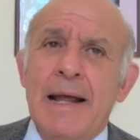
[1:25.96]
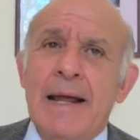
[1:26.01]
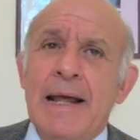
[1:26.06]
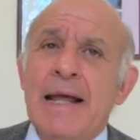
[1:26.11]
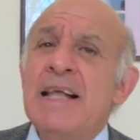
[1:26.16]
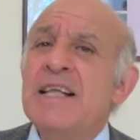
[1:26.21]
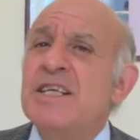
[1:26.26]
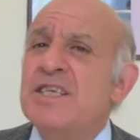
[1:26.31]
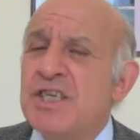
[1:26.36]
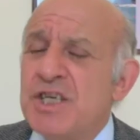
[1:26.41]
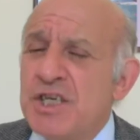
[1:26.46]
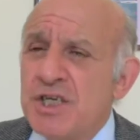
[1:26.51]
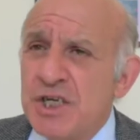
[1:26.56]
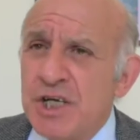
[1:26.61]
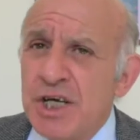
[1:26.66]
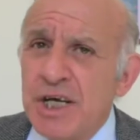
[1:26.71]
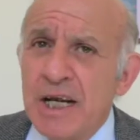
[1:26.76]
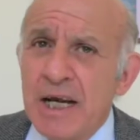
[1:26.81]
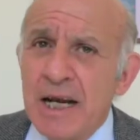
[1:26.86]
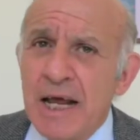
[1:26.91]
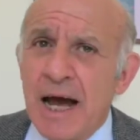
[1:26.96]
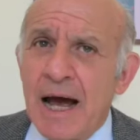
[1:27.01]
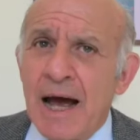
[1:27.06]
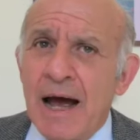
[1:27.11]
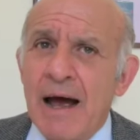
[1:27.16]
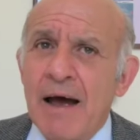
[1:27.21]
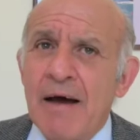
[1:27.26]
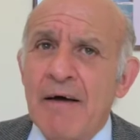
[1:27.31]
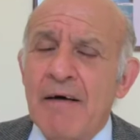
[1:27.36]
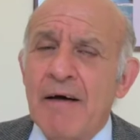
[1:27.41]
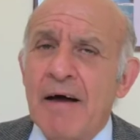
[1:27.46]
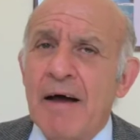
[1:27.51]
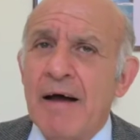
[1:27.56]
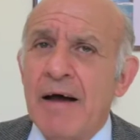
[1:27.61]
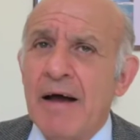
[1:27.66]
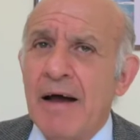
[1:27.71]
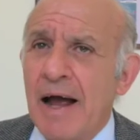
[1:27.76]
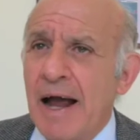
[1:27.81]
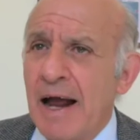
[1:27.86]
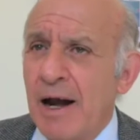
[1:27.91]
in Sicilia
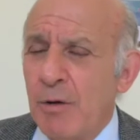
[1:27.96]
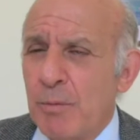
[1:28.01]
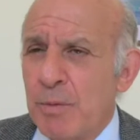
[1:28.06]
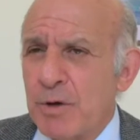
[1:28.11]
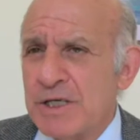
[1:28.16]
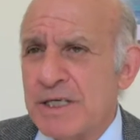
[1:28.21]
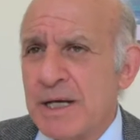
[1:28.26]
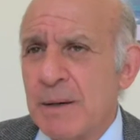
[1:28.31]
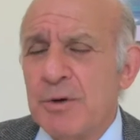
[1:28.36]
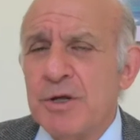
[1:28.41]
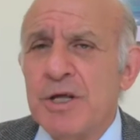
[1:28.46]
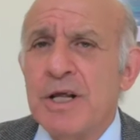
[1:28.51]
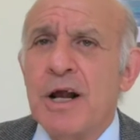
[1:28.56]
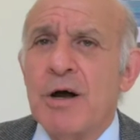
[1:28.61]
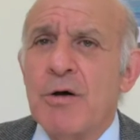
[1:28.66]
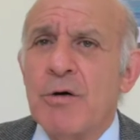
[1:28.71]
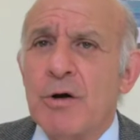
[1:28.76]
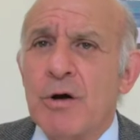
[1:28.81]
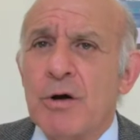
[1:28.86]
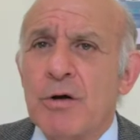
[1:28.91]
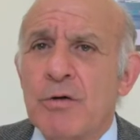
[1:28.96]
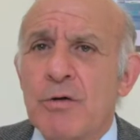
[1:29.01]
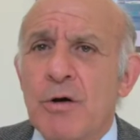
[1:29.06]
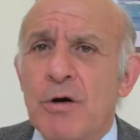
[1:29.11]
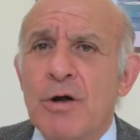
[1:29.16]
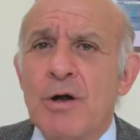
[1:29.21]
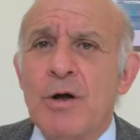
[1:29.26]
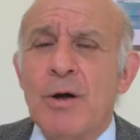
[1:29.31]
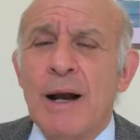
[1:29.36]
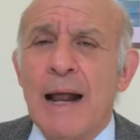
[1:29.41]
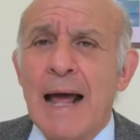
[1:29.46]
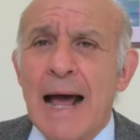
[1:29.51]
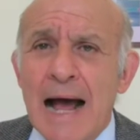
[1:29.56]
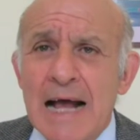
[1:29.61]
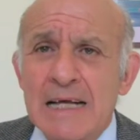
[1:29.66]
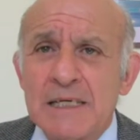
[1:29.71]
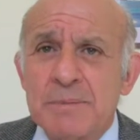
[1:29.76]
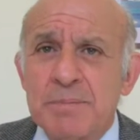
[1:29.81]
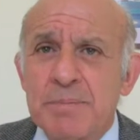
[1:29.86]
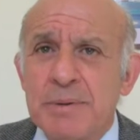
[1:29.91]
e lo possiamo dire con orgoglio, le
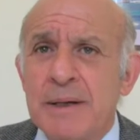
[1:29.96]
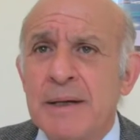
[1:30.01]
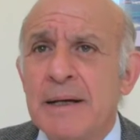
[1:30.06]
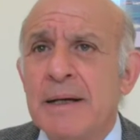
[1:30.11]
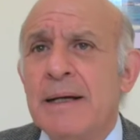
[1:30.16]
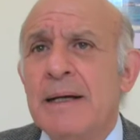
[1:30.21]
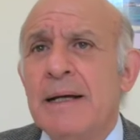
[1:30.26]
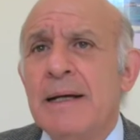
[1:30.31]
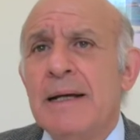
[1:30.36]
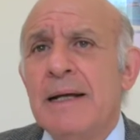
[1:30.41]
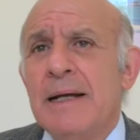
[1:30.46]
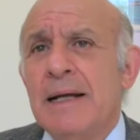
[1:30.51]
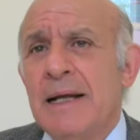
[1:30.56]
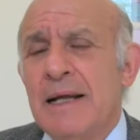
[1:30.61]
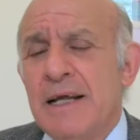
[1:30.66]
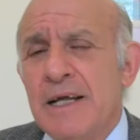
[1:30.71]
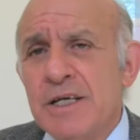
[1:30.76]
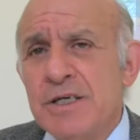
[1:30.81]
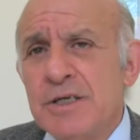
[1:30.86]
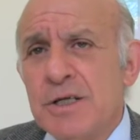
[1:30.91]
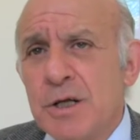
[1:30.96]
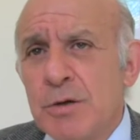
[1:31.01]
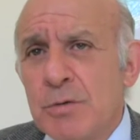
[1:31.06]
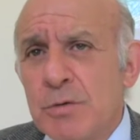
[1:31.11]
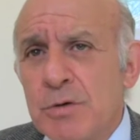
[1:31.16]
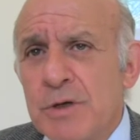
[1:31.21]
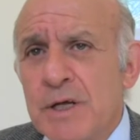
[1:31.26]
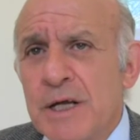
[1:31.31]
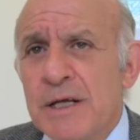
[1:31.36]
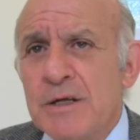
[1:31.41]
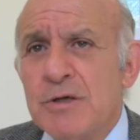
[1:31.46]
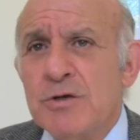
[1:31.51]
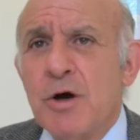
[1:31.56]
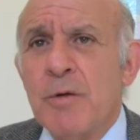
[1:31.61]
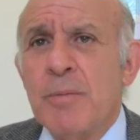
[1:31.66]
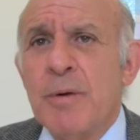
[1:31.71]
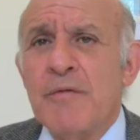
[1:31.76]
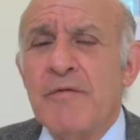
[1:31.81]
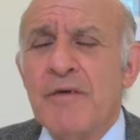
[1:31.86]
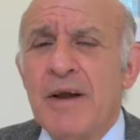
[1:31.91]
ASP, gli istituti
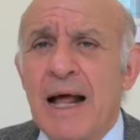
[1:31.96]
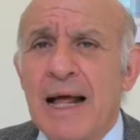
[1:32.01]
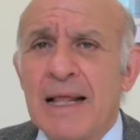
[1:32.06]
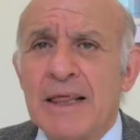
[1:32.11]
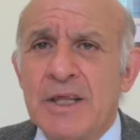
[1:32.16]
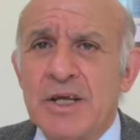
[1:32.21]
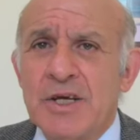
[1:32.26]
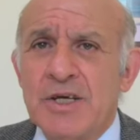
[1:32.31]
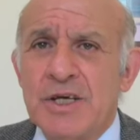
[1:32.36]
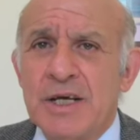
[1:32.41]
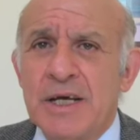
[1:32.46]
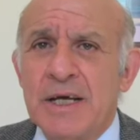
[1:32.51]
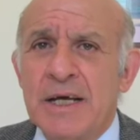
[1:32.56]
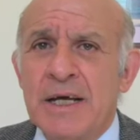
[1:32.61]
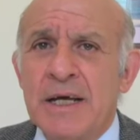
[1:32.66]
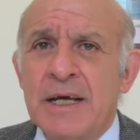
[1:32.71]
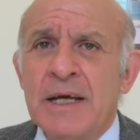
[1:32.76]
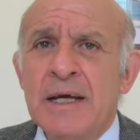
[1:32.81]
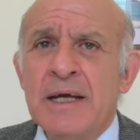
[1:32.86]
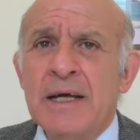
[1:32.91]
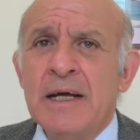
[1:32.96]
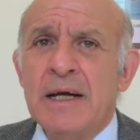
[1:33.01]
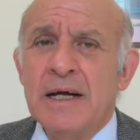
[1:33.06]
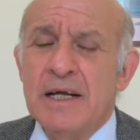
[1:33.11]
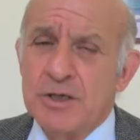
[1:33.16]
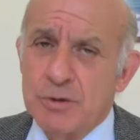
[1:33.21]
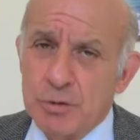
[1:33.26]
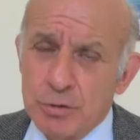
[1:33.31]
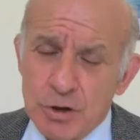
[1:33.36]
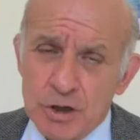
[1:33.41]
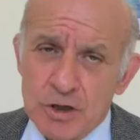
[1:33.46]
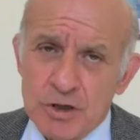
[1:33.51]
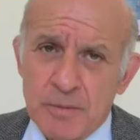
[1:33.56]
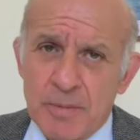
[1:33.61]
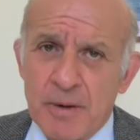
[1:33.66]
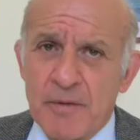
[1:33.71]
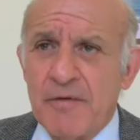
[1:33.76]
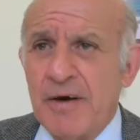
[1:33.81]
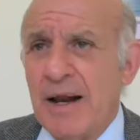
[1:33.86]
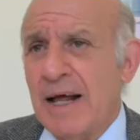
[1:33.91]
zooprofilattici, l'istituto
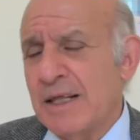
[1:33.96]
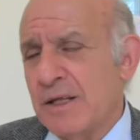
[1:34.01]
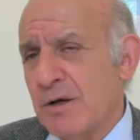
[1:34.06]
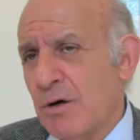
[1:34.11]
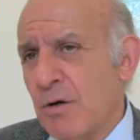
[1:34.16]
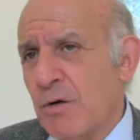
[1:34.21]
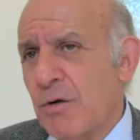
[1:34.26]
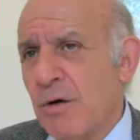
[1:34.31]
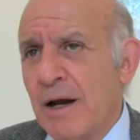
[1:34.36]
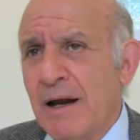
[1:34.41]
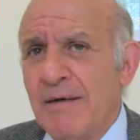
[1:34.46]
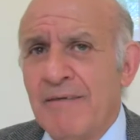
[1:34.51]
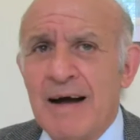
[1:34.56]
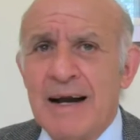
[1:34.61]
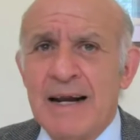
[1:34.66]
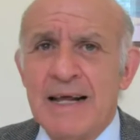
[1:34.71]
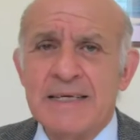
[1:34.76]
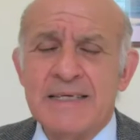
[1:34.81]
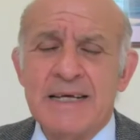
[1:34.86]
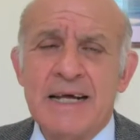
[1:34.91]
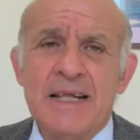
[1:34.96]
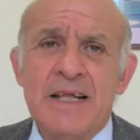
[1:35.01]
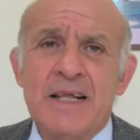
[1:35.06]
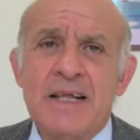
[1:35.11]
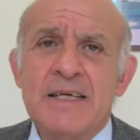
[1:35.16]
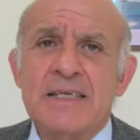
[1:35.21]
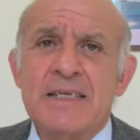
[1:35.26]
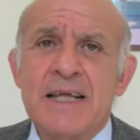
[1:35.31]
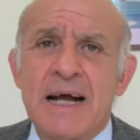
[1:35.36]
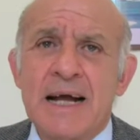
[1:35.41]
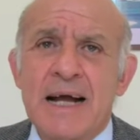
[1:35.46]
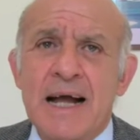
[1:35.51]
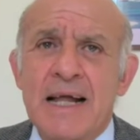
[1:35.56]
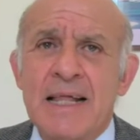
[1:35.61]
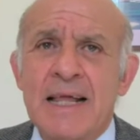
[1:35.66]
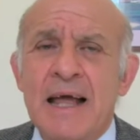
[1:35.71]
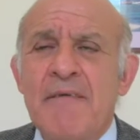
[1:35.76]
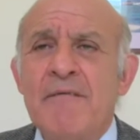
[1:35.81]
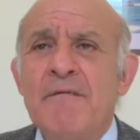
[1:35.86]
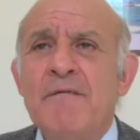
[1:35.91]
zooprofilattico con le varie sedi
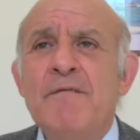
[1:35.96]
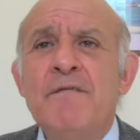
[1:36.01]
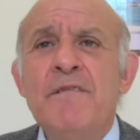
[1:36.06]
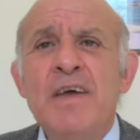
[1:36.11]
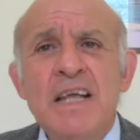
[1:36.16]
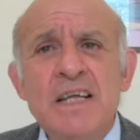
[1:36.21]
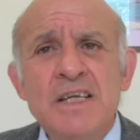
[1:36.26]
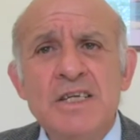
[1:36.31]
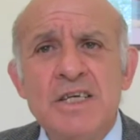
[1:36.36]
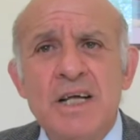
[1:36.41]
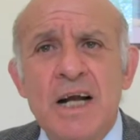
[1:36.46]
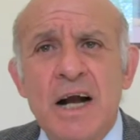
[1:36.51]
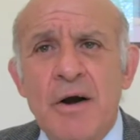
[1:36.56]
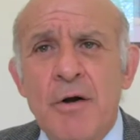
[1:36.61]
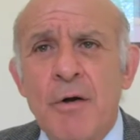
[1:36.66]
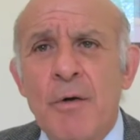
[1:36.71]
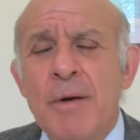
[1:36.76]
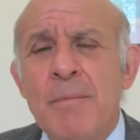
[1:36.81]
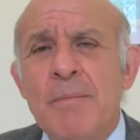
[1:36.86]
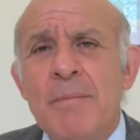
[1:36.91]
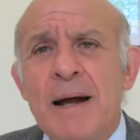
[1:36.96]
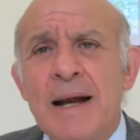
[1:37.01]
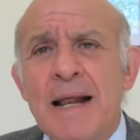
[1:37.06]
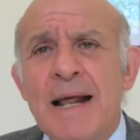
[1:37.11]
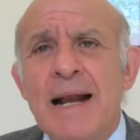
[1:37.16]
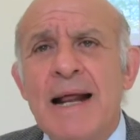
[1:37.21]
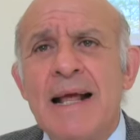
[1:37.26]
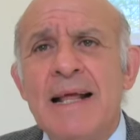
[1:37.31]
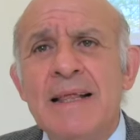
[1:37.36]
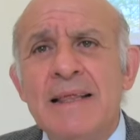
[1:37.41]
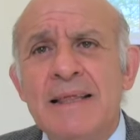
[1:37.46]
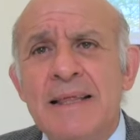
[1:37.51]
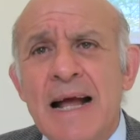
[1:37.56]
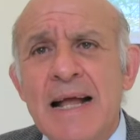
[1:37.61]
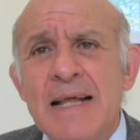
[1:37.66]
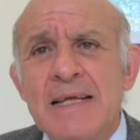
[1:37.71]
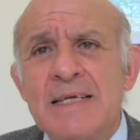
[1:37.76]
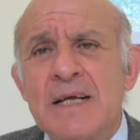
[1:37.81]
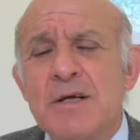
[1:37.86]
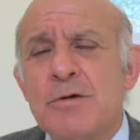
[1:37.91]
distaccate vigilano in maniera
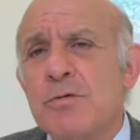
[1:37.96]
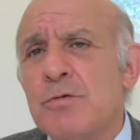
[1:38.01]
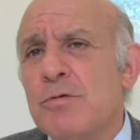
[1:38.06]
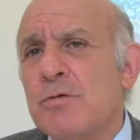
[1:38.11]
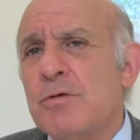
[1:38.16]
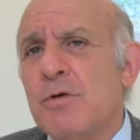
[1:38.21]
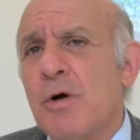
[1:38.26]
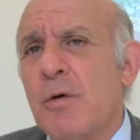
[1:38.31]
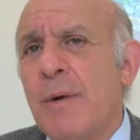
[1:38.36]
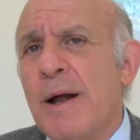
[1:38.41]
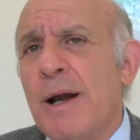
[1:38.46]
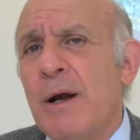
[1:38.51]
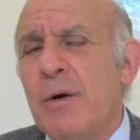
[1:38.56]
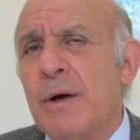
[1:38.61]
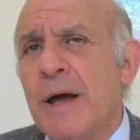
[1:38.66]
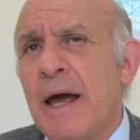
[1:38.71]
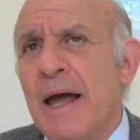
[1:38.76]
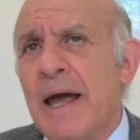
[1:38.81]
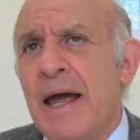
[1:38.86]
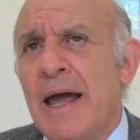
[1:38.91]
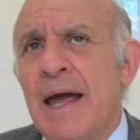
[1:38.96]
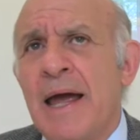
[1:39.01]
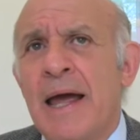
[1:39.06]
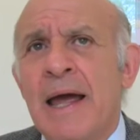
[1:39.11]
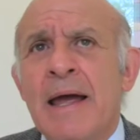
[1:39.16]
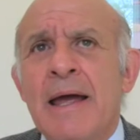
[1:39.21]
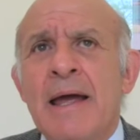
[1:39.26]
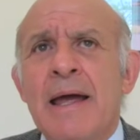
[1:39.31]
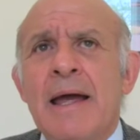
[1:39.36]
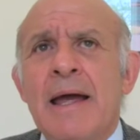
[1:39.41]
intensa su tutto quello che è